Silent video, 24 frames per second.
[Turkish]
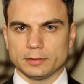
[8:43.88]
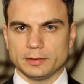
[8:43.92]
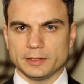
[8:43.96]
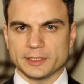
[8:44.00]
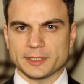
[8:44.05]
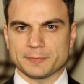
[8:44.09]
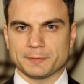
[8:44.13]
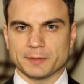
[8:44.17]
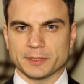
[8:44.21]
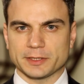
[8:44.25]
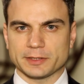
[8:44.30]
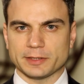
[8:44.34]

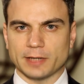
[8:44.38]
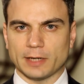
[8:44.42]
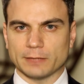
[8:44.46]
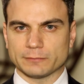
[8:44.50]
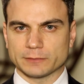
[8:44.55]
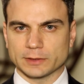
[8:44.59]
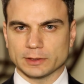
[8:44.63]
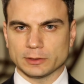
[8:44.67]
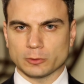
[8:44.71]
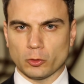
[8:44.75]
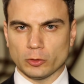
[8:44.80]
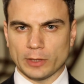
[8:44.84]
GİSBİR
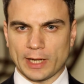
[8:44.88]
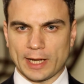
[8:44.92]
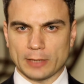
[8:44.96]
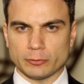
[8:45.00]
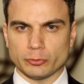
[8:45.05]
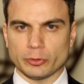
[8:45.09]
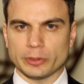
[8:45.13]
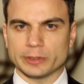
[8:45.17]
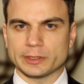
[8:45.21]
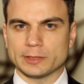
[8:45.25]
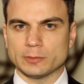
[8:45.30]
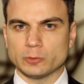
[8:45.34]
haftalık olağan
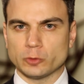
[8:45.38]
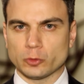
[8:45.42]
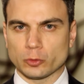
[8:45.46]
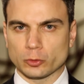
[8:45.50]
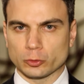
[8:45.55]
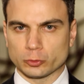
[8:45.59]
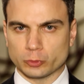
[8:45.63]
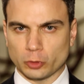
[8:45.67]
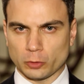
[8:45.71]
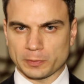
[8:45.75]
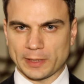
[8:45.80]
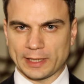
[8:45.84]
yönetim
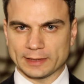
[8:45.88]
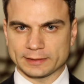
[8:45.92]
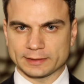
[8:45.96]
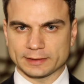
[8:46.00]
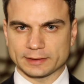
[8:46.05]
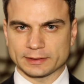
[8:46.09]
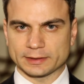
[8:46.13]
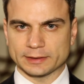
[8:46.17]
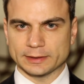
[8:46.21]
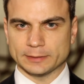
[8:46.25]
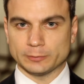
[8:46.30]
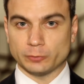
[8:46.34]
kurulu
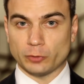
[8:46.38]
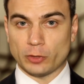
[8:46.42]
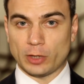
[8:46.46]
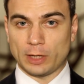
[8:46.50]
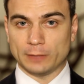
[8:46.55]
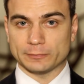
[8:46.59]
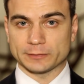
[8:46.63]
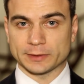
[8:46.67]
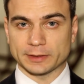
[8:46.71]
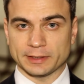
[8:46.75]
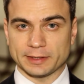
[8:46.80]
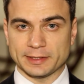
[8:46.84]
toplantısı bu
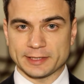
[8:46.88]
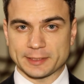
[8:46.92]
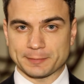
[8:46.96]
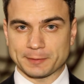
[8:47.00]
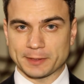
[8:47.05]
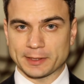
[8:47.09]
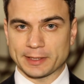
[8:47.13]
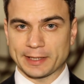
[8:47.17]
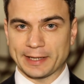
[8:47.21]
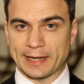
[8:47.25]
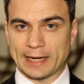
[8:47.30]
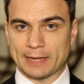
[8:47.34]
haftada
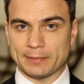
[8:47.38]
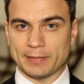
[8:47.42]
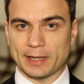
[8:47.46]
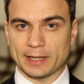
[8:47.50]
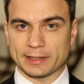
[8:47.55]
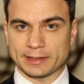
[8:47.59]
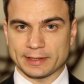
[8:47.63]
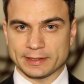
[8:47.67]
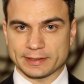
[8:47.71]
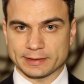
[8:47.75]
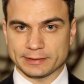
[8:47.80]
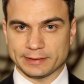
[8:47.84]
GİSBİR Genel
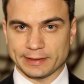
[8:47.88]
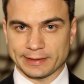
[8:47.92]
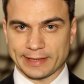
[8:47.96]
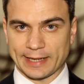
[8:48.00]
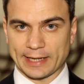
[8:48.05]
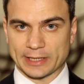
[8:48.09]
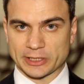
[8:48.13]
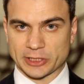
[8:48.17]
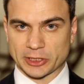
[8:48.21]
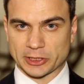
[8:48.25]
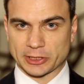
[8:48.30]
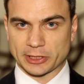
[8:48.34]
Merkezi'nde
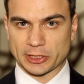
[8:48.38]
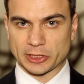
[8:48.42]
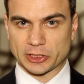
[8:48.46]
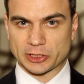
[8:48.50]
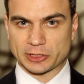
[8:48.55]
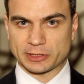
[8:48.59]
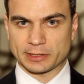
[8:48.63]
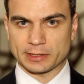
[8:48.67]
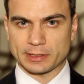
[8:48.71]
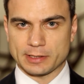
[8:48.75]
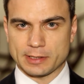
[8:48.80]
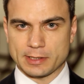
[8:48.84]

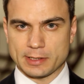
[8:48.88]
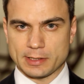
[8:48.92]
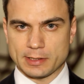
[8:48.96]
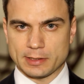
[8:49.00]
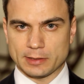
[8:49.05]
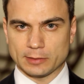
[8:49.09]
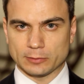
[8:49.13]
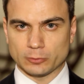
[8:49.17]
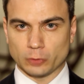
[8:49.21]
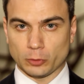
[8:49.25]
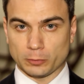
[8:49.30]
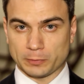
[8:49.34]
gerçekleşti.
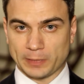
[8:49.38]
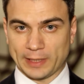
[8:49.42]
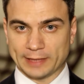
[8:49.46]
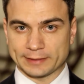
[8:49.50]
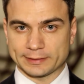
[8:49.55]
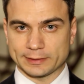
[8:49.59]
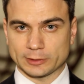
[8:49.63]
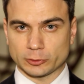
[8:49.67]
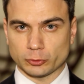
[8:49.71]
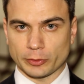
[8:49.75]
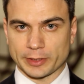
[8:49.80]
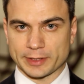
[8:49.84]

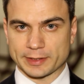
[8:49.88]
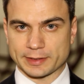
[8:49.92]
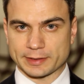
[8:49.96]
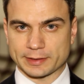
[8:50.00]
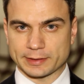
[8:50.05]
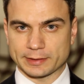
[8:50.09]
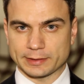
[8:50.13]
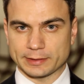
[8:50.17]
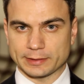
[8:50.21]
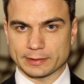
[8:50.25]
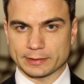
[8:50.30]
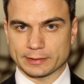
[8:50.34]
Toplantı
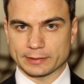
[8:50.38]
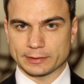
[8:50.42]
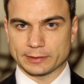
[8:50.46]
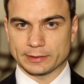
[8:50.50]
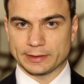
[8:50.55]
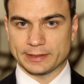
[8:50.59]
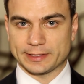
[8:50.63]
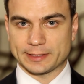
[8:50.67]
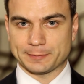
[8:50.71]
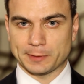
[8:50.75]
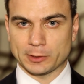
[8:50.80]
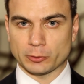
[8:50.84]
sonrası
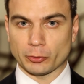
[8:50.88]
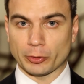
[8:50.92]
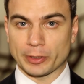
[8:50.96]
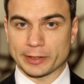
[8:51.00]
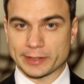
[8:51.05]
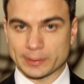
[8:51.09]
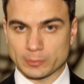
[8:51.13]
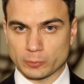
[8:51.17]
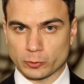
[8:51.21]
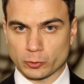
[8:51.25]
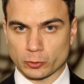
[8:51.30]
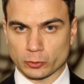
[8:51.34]
GİSPİR
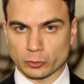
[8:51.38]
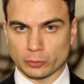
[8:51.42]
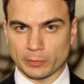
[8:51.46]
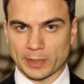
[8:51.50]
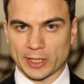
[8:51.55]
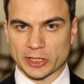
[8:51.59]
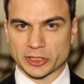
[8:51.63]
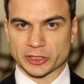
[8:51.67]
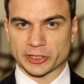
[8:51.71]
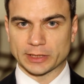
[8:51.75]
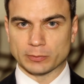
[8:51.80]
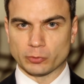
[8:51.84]
Yönetim Kurulu
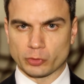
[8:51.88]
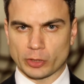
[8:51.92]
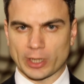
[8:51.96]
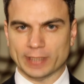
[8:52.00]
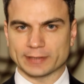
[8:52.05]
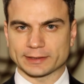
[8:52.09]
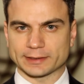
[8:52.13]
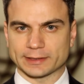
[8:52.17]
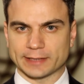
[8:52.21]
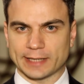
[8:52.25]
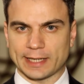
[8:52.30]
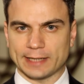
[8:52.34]
Başkanı
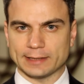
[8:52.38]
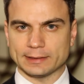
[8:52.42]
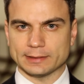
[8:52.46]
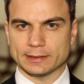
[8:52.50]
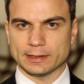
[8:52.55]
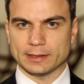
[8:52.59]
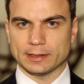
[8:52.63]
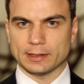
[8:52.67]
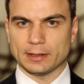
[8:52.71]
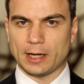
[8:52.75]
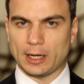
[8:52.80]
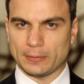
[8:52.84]
Murat Kıran
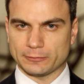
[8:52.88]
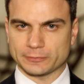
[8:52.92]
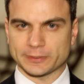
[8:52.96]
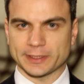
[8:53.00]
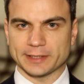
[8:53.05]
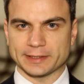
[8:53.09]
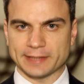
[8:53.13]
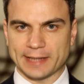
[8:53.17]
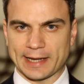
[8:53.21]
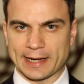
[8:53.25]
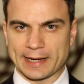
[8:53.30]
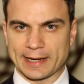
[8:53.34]

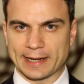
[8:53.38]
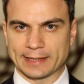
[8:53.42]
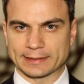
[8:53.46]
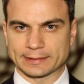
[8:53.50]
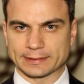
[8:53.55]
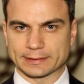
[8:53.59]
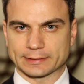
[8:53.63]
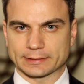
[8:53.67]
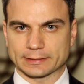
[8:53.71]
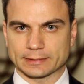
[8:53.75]
haftayı değerlendirdi.